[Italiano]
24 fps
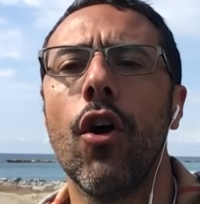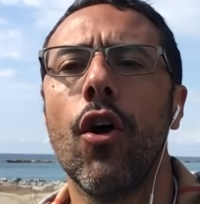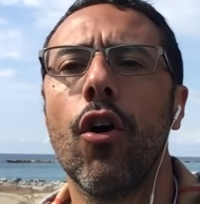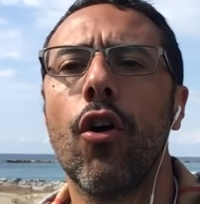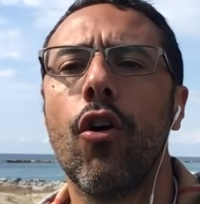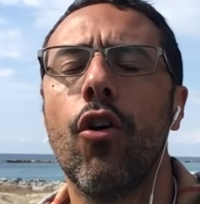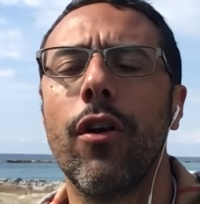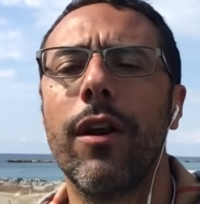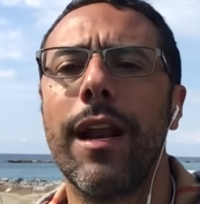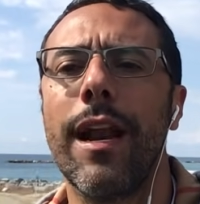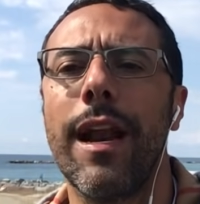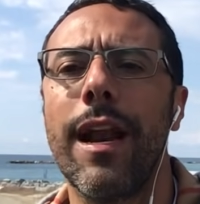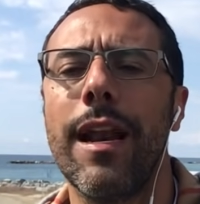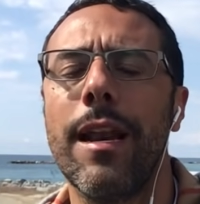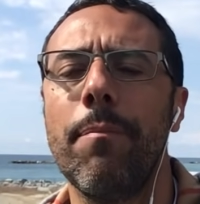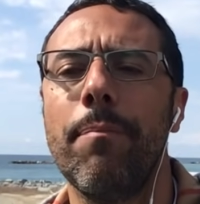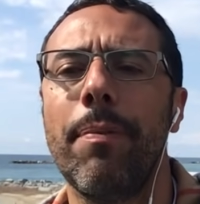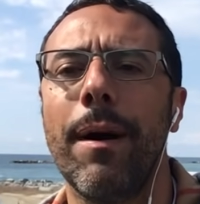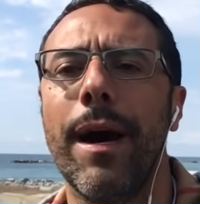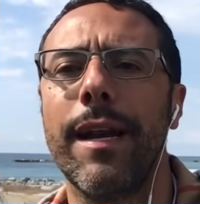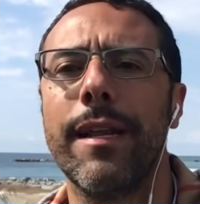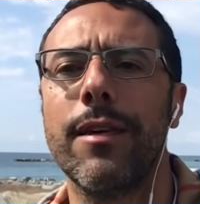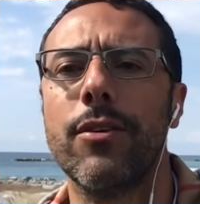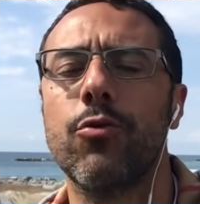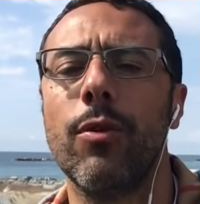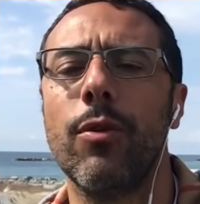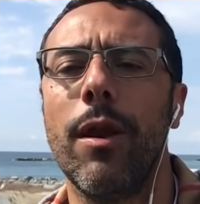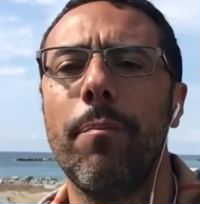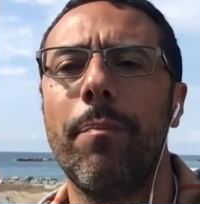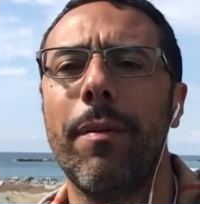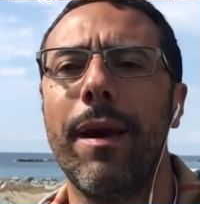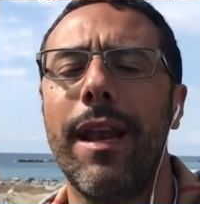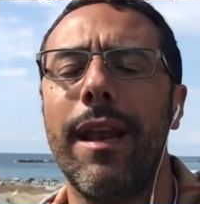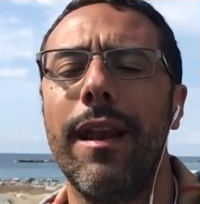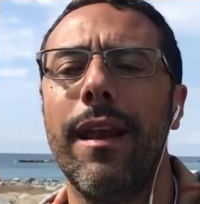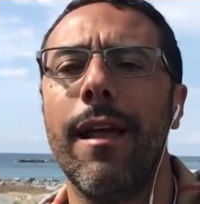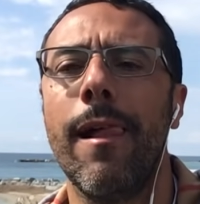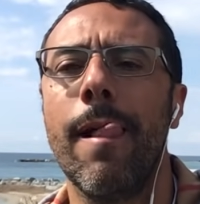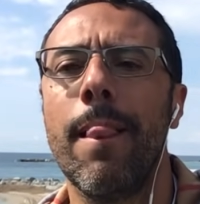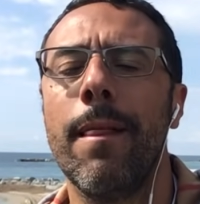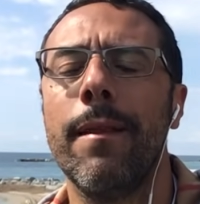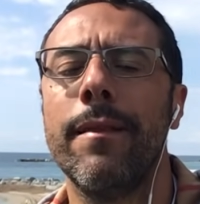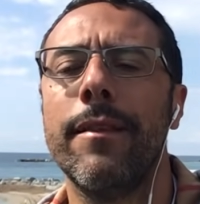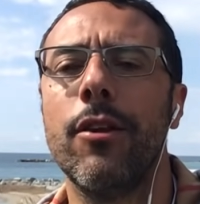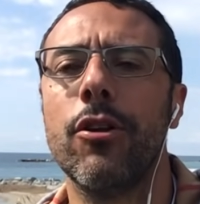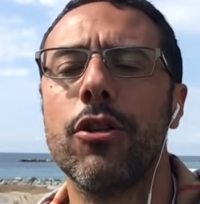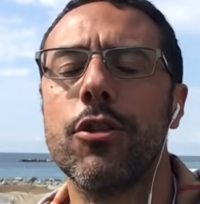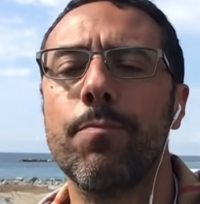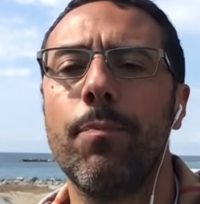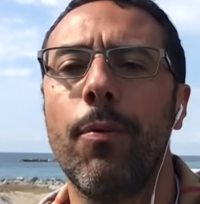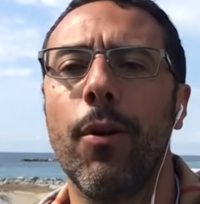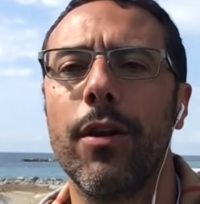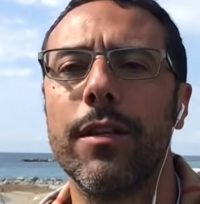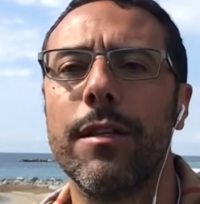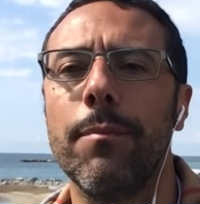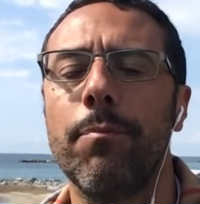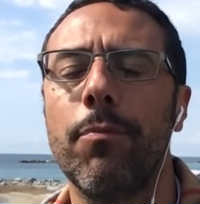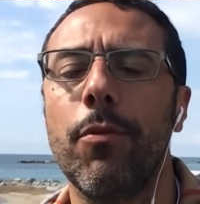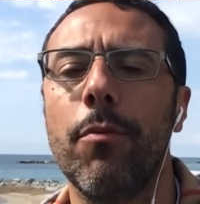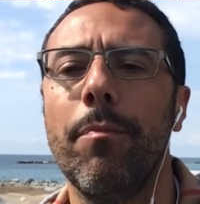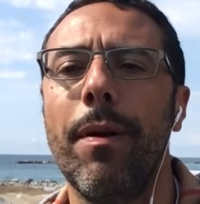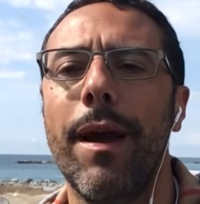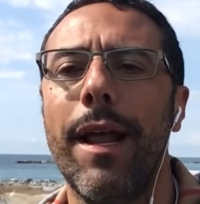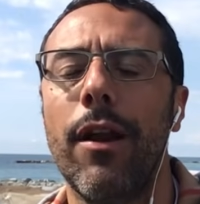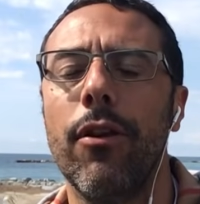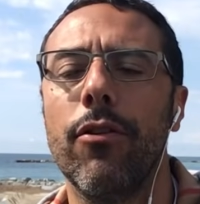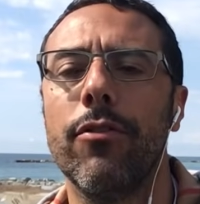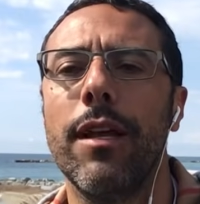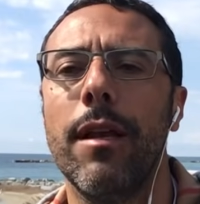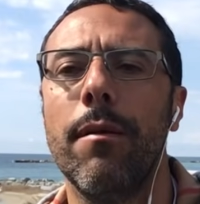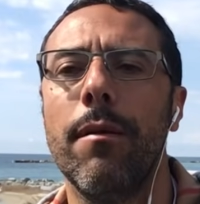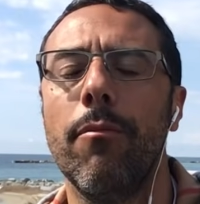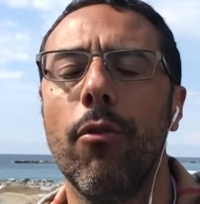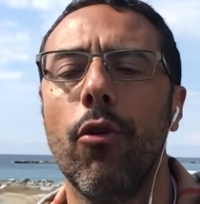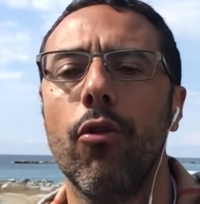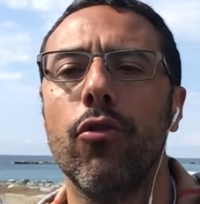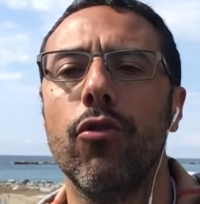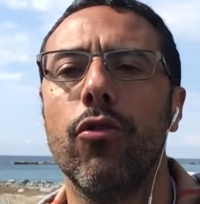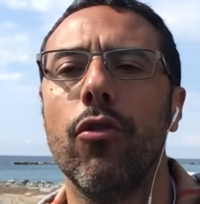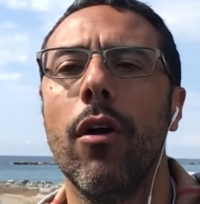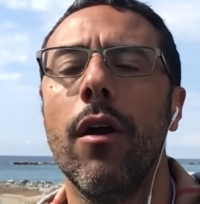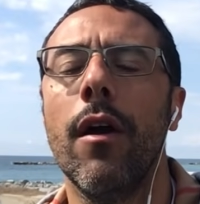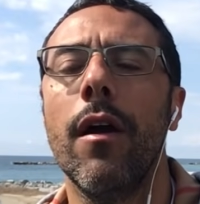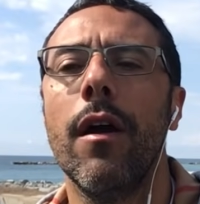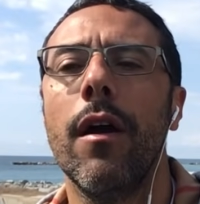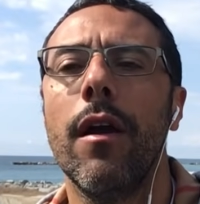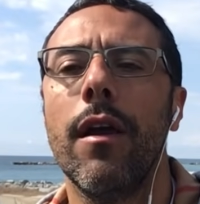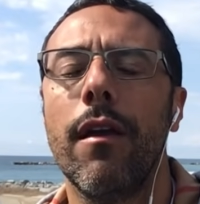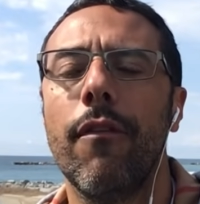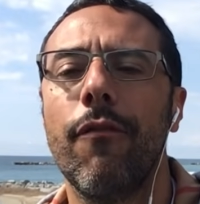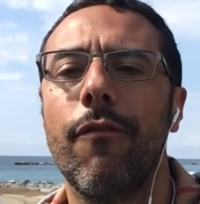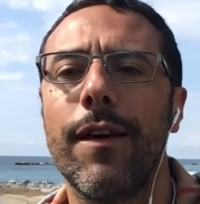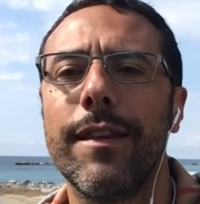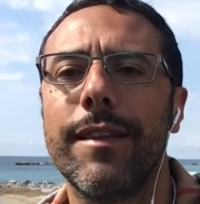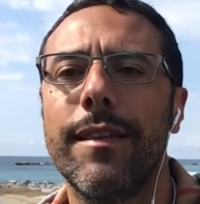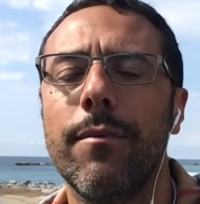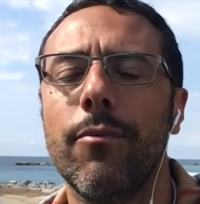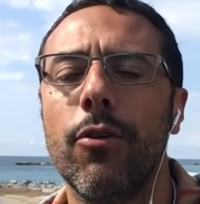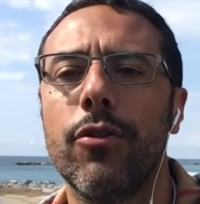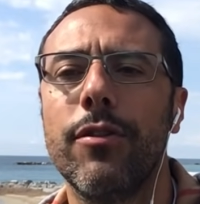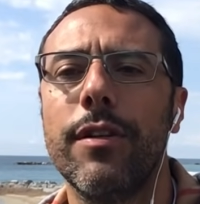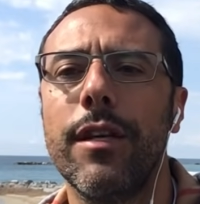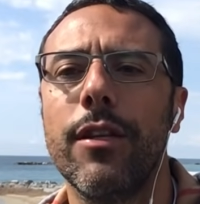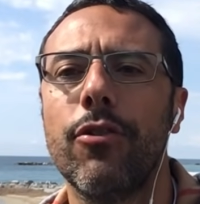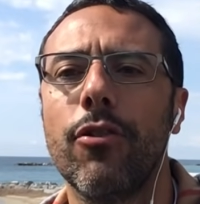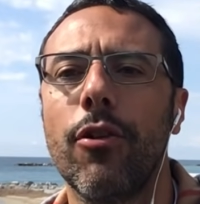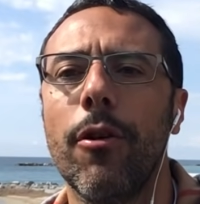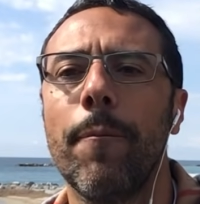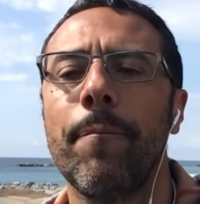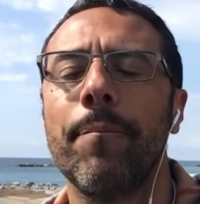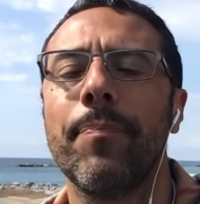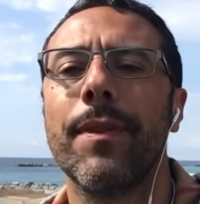correre ai ripari sulla pelle dello sport più bello del mondo. Infatti il mio titolo